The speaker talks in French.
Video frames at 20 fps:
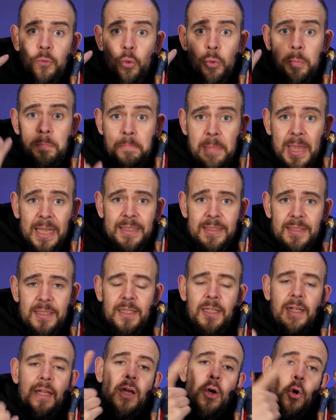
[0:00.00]
Donc
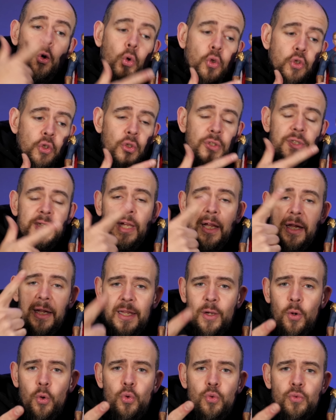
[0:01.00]
merci aux anciens,
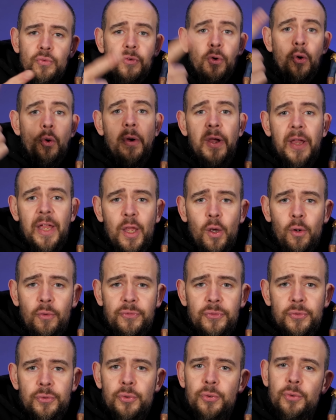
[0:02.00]
aux nouveaux et aux
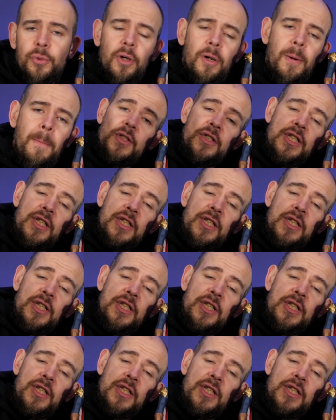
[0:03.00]
futurs.